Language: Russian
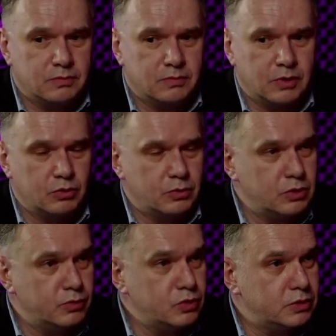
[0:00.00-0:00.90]
я думаю,
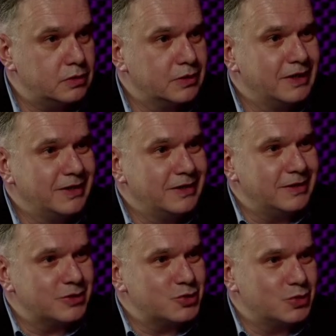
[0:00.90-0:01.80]
не будет.
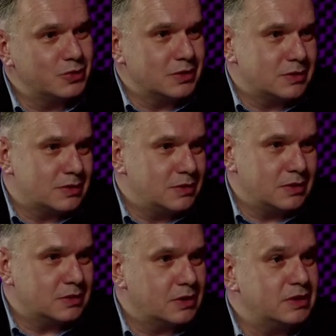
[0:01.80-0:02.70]
Так что у нас
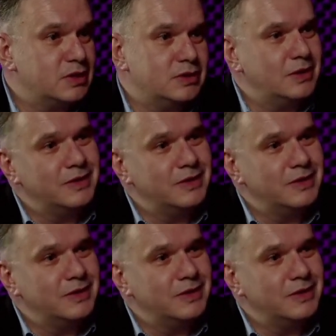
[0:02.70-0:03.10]
несколько недель.